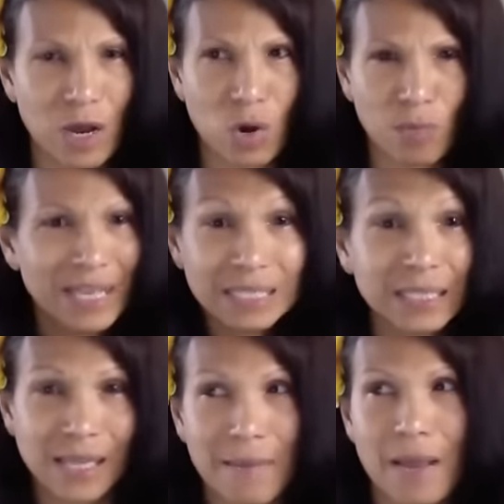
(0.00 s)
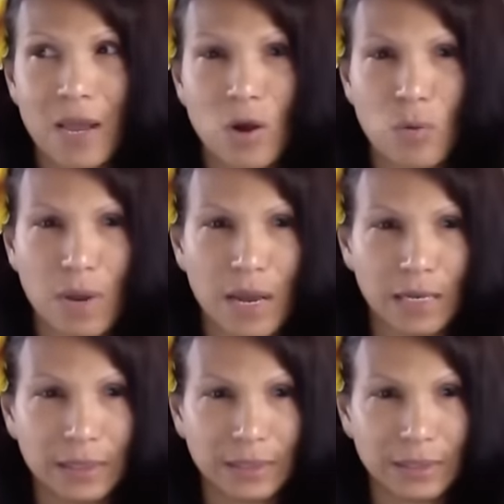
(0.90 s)
dom. To tutaj nie
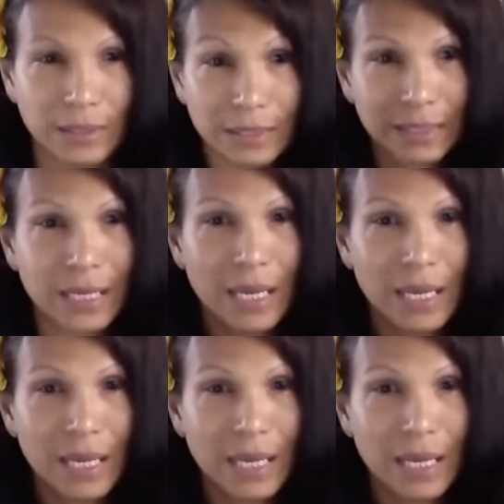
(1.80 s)
jest mój dom.